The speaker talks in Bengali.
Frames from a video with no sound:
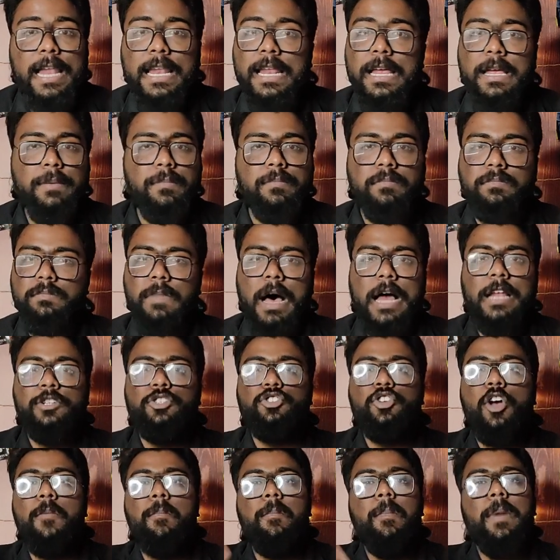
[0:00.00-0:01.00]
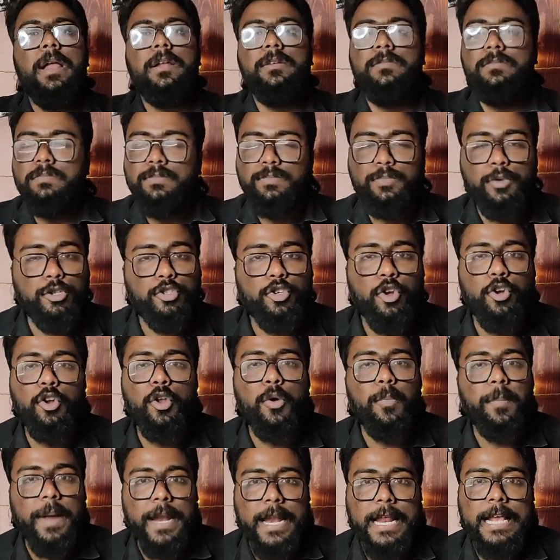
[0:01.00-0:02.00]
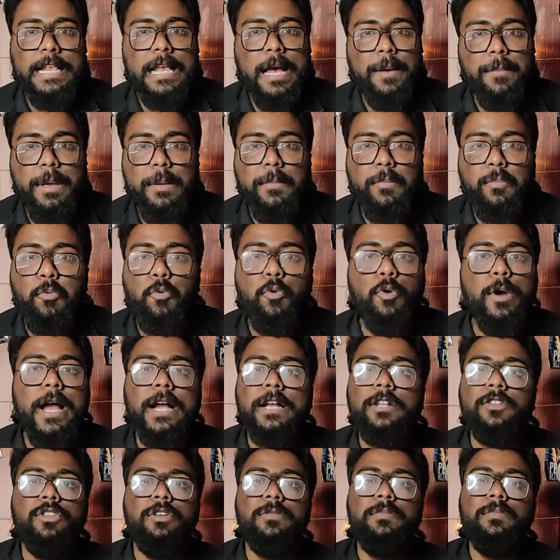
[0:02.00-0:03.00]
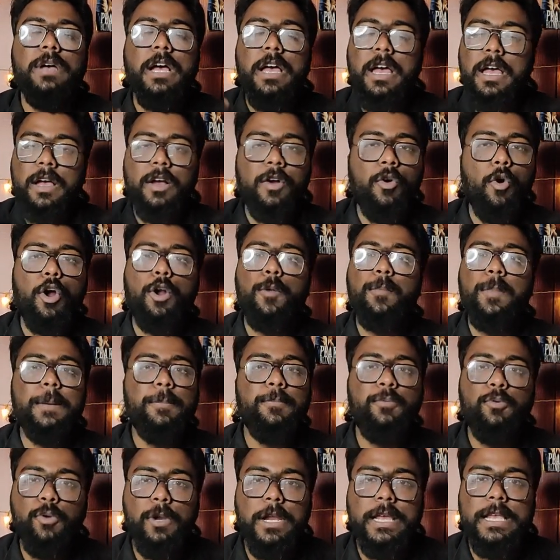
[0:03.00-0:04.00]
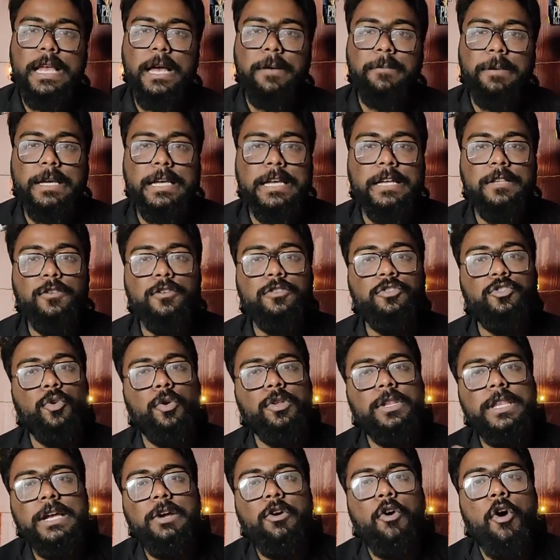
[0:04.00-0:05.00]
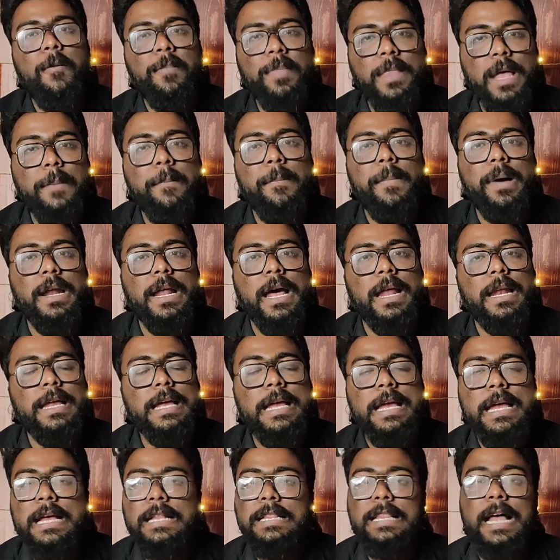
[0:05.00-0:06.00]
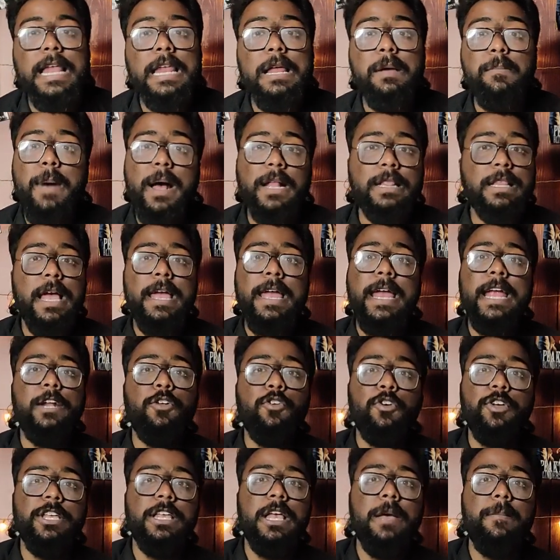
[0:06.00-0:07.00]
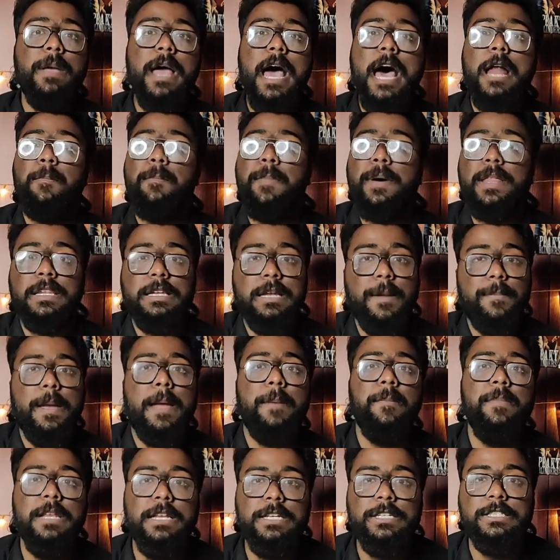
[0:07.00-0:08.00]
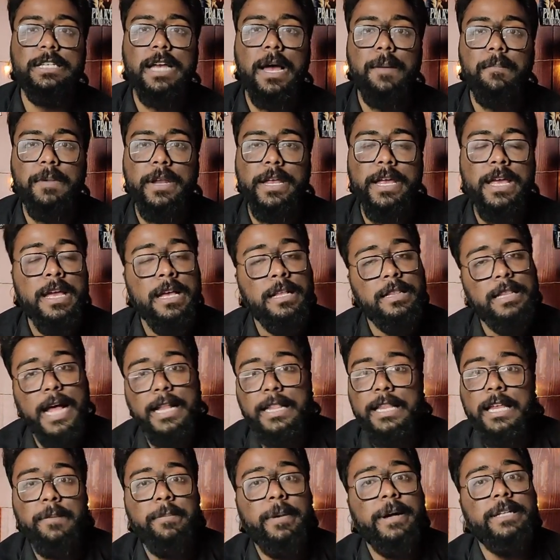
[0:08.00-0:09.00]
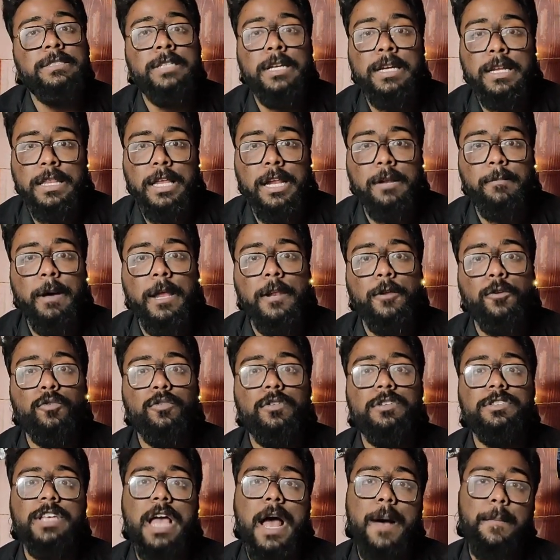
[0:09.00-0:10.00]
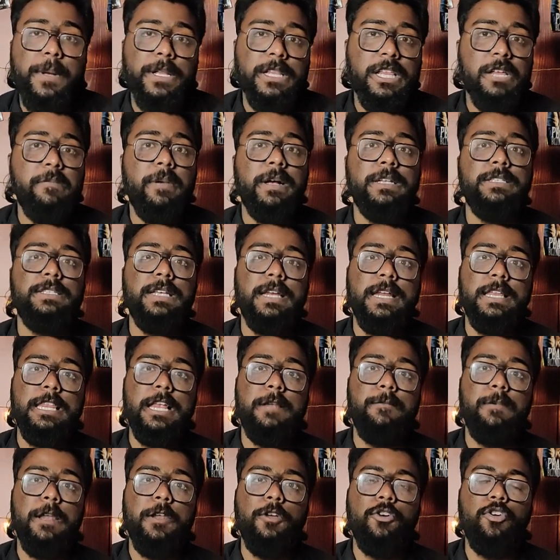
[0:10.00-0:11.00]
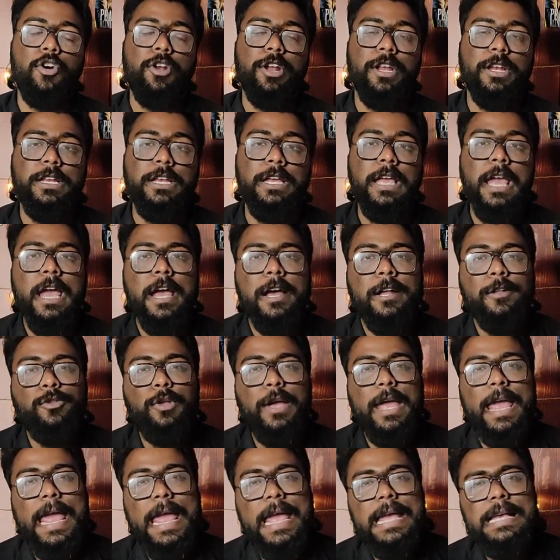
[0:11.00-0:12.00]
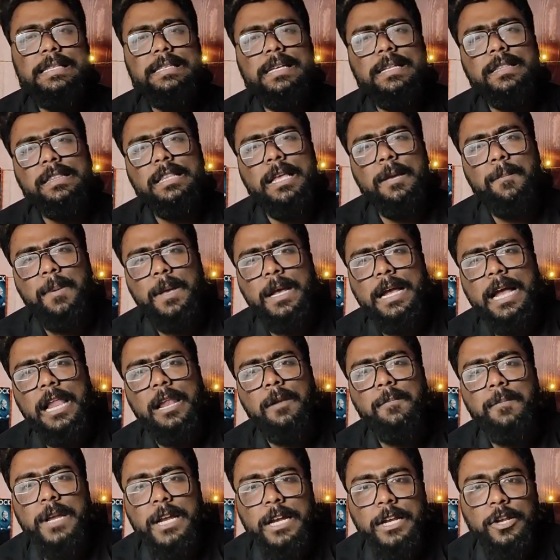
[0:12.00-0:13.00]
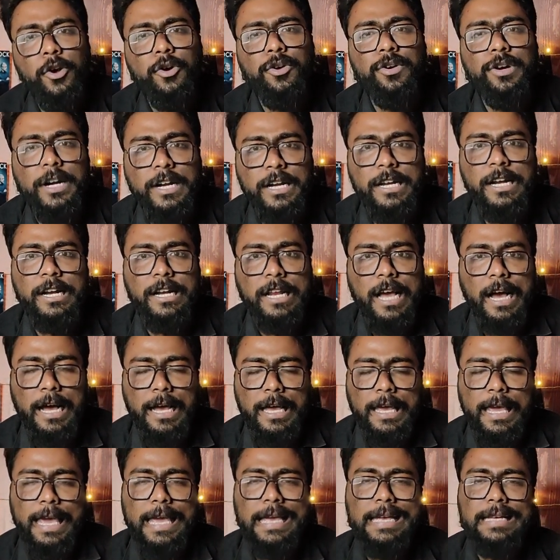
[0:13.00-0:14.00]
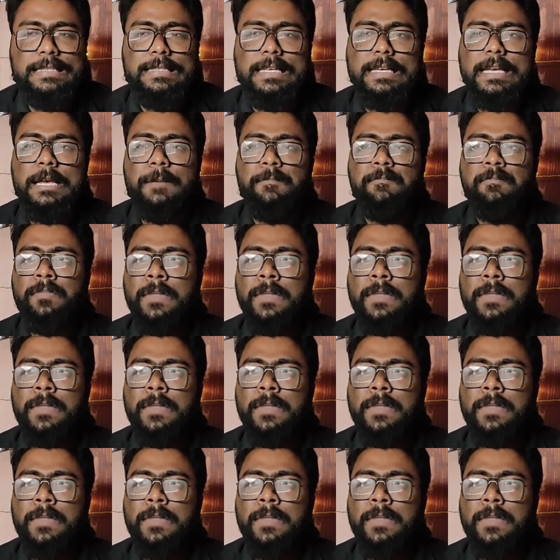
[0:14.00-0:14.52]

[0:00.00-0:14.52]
তাহলে মান সম্মান প্রচণ্ড বেড়ে যাবে বুক একদম গর্বে ফুলে যাবে কিন্তু যদি কম নাম্বার আনে তাহলে মাথা হেট হয়ে যাবে আর চার পাঁচটা ফ্যামিলির সামনে তাদের বাচ্চা রেজাল্ট ভালো করেছে আমাদের বাচ্চা রেজাল্ট ভালো করেনি তো এই যে টিপিক্যাল মিডিওক্রিটিটা এই যে